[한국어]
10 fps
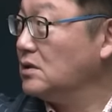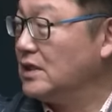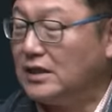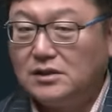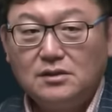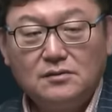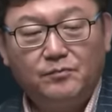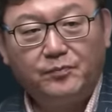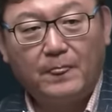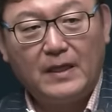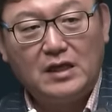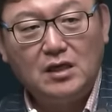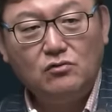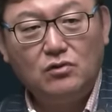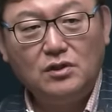사실은
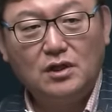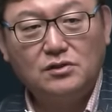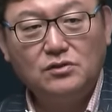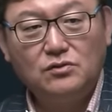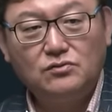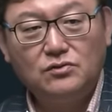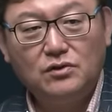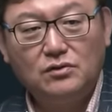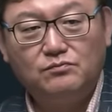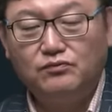인권위 같은 경우도요,